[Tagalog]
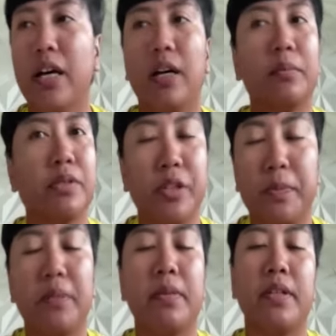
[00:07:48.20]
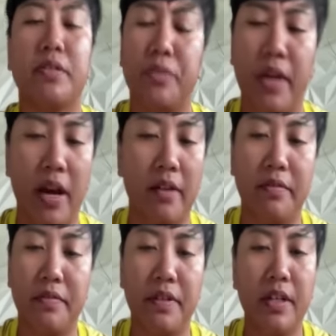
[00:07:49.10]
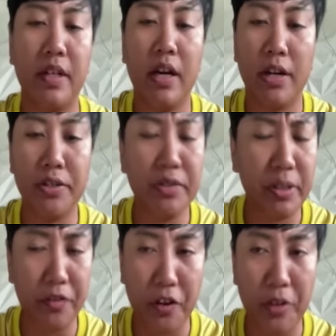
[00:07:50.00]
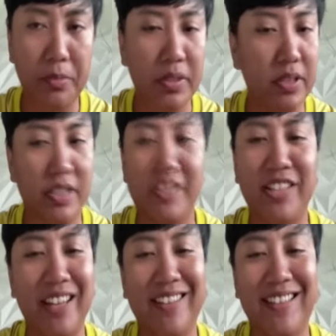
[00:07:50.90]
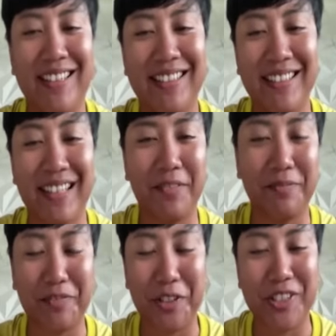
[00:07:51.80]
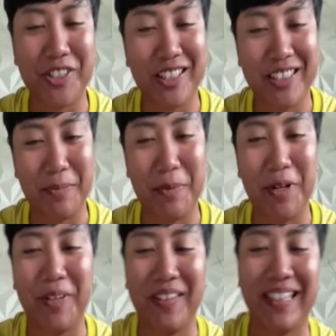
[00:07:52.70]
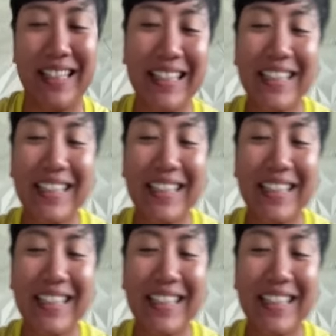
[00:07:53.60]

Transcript: um, supplements, we have Mm. Our uniforms is ready. Um, for sure, hindi po kami.